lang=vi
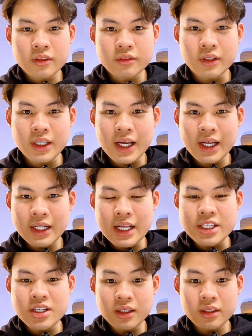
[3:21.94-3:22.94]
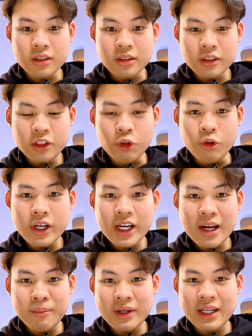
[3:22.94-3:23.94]
và đây là chất lượng của cái
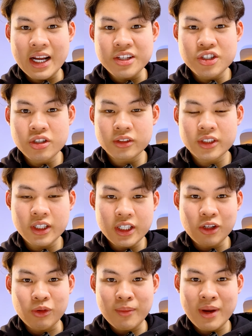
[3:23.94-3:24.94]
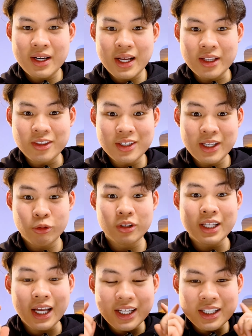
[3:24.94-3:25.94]
camera trước trên cái dòng iPad này như anh em có
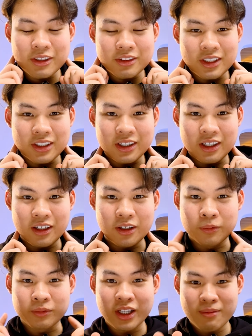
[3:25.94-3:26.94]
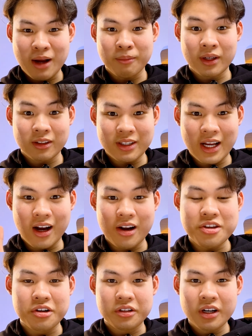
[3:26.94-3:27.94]
thấy á, thì uh, cái mặt mình nó đã ở
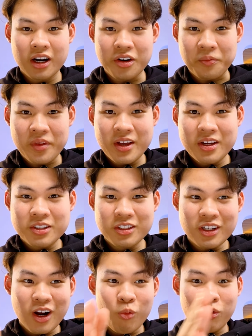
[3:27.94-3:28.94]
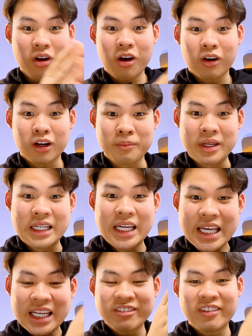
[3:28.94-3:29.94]
giữa hơn chứ nó không còn là bị
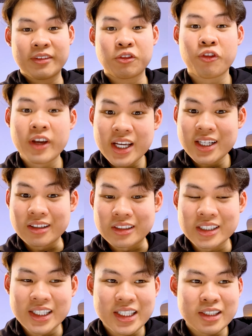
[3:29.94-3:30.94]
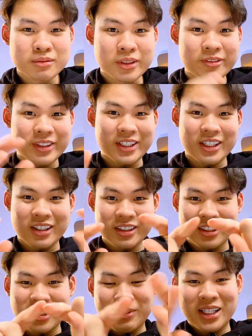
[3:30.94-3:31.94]
nghiêng về phía nữa bởi vì uh,
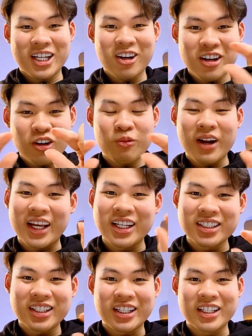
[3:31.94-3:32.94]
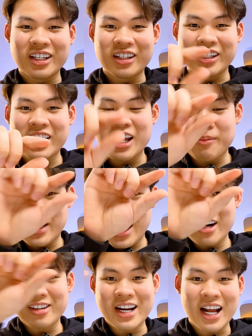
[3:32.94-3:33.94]
như mình đã nói lúc nãy thì uh, cái camera
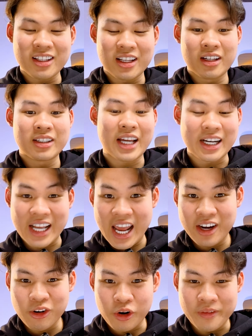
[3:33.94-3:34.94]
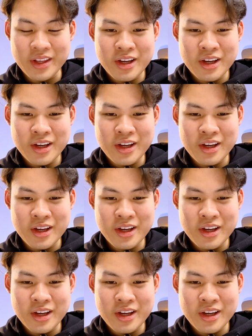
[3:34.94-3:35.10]
được đặt lên cạnh ngang rồi